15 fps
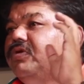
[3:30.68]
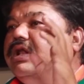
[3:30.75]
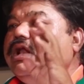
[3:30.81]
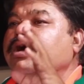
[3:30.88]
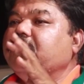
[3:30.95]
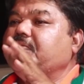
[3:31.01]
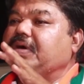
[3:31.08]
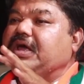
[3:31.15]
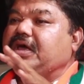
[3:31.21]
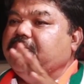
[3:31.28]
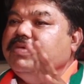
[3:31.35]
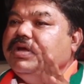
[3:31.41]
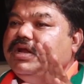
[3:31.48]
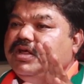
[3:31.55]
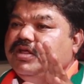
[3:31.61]
వీళ్ళకు
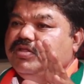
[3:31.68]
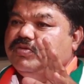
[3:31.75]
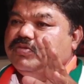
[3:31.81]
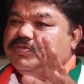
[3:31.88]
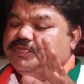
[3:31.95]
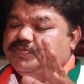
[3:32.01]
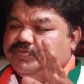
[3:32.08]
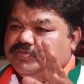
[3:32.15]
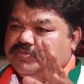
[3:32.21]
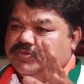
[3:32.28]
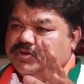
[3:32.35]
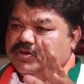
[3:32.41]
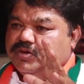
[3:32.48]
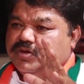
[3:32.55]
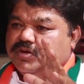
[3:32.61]
భయమే లేదు
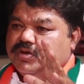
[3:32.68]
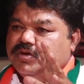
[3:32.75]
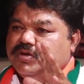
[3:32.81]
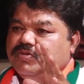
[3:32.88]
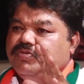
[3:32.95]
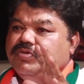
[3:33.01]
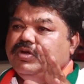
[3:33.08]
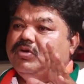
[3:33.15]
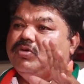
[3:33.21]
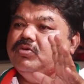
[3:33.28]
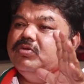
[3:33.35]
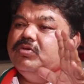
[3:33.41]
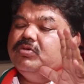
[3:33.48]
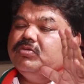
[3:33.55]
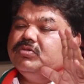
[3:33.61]

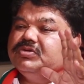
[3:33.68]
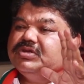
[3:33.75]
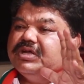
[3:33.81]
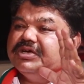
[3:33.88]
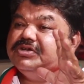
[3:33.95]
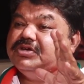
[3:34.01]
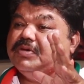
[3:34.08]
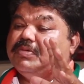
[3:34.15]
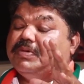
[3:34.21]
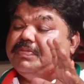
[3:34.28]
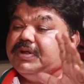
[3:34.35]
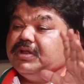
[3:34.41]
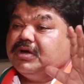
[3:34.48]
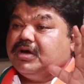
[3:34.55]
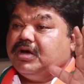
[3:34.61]
వీళ్ళు సంక్షేమ
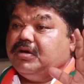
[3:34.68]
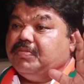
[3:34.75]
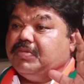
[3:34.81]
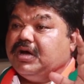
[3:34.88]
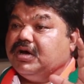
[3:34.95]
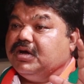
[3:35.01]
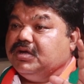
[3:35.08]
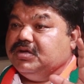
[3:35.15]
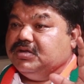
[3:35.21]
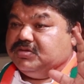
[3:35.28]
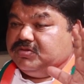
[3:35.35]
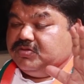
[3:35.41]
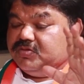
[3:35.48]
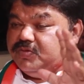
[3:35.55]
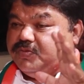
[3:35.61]
పథకాలు బాగా
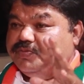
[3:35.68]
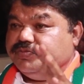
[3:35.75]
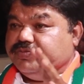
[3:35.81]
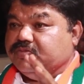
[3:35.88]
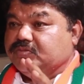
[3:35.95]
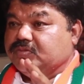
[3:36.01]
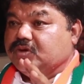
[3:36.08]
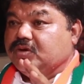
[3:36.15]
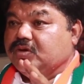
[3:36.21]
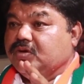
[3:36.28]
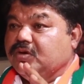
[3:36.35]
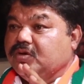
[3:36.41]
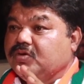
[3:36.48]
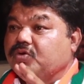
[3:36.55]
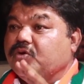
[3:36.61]
చేస్తారు
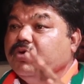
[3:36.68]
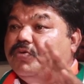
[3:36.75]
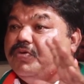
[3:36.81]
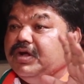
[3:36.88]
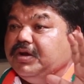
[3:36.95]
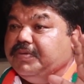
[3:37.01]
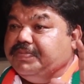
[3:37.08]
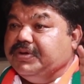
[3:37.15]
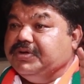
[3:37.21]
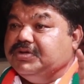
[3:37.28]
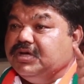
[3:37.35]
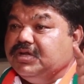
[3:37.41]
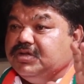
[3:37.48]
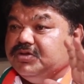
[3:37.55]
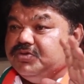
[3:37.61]
రెండు వేల
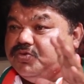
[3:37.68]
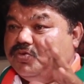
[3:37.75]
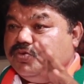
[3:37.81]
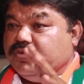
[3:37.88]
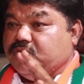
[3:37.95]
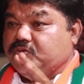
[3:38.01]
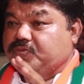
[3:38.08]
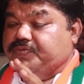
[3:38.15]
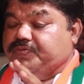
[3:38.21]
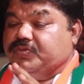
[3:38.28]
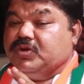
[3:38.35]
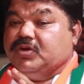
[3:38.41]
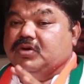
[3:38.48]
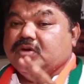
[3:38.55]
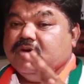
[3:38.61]
పింఛన్ ఇస్తుండ్రు
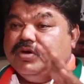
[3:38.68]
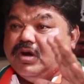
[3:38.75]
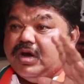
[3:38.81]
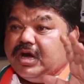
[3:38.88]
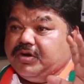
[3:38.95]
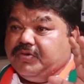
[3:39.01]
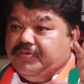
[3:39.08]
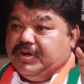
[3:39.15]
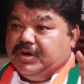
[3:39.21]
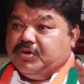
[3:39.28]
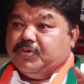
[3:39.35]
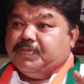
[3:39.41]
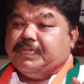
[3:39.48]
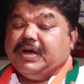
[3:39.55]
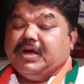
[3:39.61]
ఆరు వేల
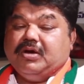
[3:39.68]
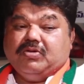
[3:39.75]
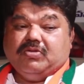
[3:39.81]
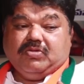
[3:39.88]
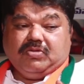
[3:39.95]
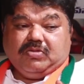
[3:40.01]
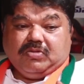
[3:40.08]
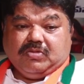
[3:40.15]
రూపాయలు